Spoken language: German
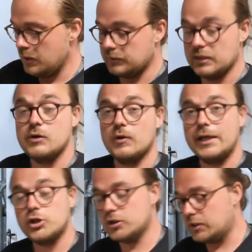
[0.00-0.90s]
Da sind auch
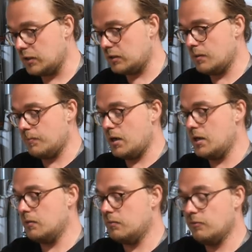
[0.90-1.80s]
Lenkschnittketten
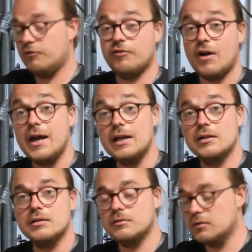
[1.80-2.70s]
dabei,
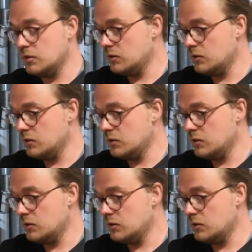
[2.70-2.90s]
Pfeilen,